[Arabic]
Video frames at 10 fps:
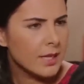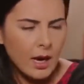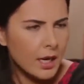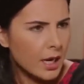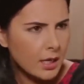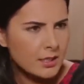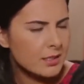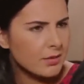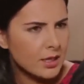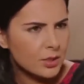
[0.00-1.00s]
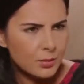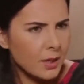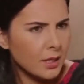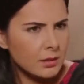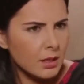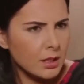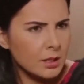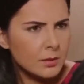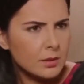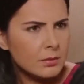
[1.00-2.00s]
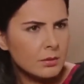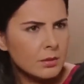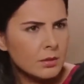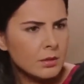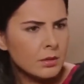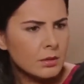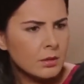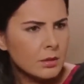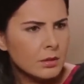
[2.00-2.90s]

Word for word: شو شو قصدك مرت عمو ما انت فهمانة منيحة